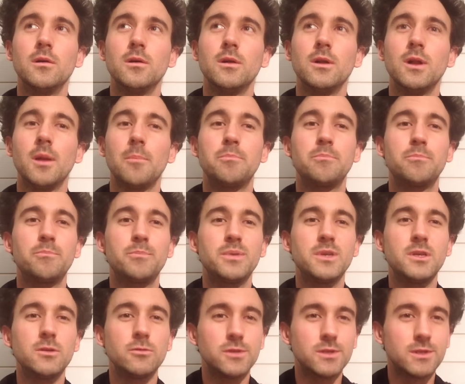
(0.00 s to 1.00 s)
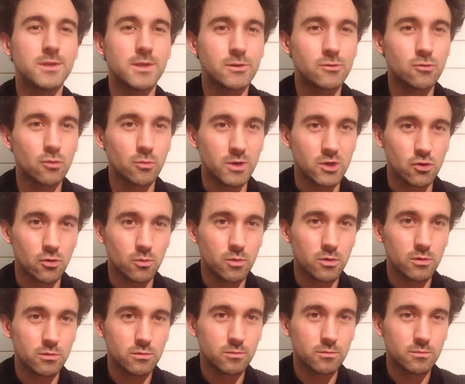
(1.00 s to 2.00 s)
la pilosité sur mes jambes,
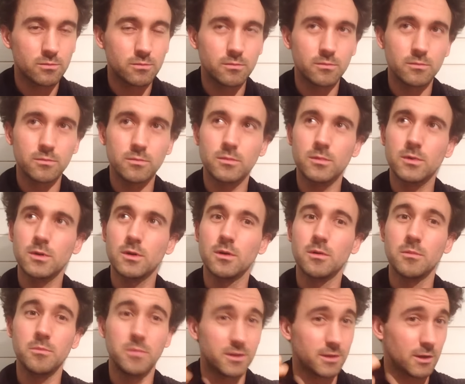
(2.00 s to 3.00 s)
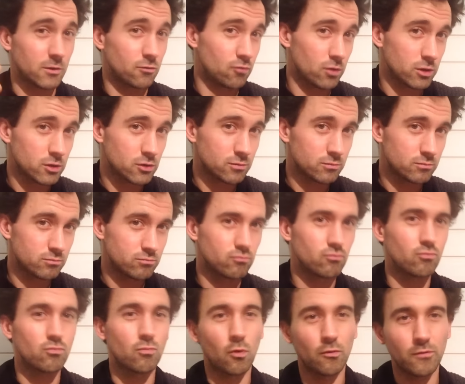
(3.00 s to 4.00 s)
mes tatouages,
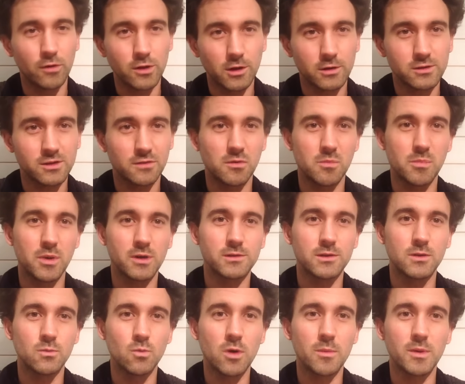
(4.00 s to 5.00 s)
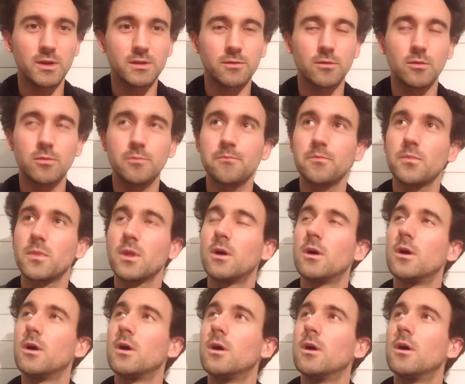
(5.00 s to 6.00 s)
on va dire que ça fait partie de moi maintenant,
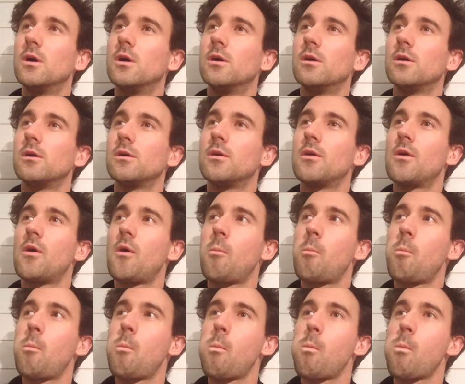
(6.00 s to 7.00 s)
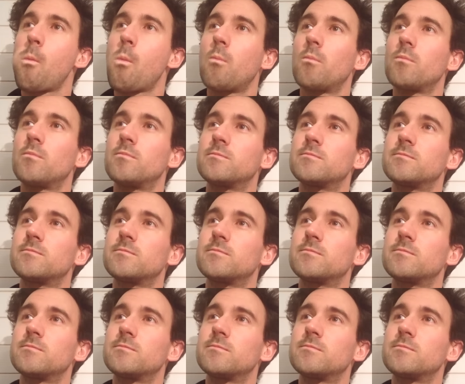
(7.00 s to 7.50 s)
euh,